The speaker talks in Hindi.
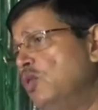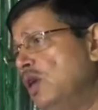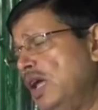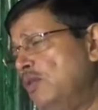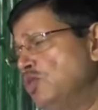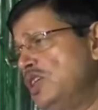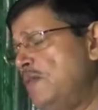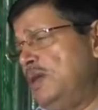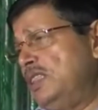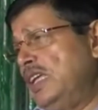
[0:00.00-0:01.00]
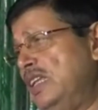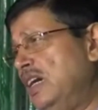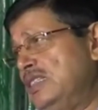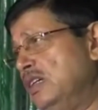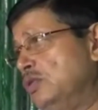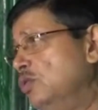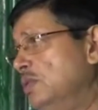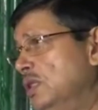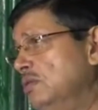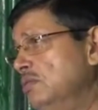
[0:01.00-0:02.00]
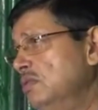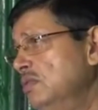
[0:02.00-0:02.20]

बोल रहा है अब उससे आप अंदाज लगा सकते हो मतलब